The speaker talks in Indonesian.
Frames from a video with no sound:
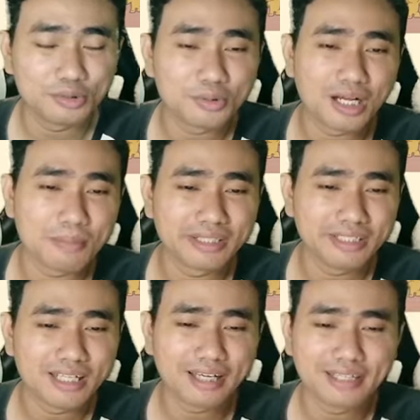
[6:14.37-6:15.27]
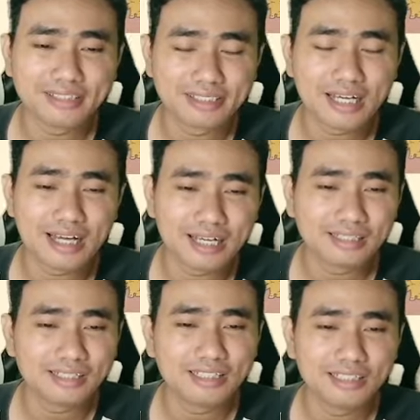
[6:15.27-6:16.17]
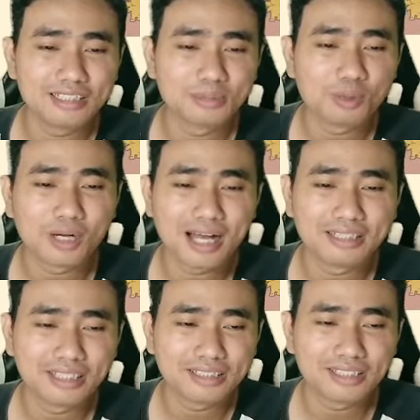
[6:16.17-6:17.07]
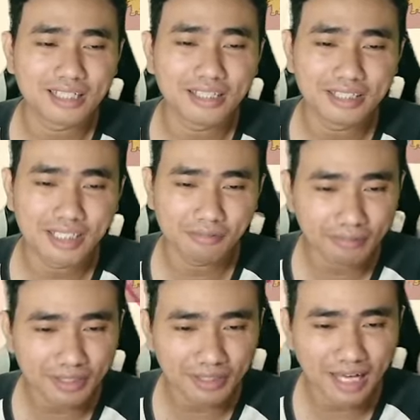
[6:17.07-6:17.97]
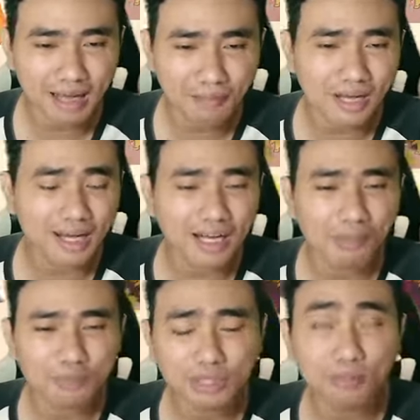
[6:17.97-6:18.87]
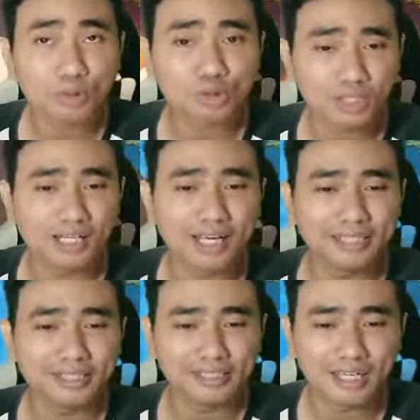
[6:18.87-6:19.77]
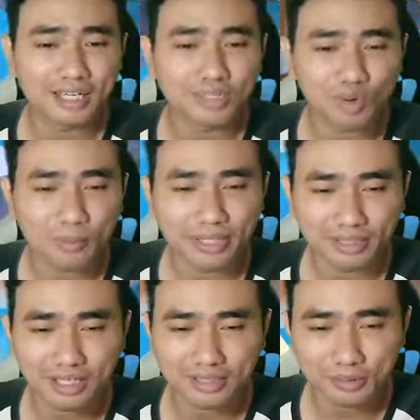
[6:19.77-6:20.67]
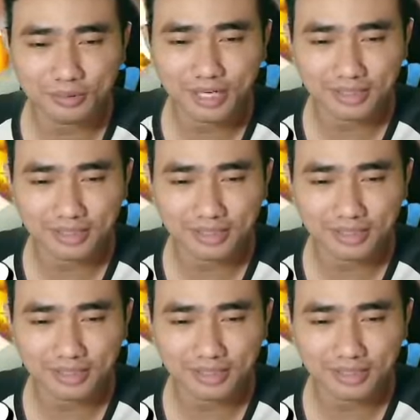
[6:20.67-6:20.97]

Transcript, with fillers: suka apa tidak guys ya jadi semoga aja segera di reveal ya apakah kalian punya bocoran lainnya silahkan komentar juga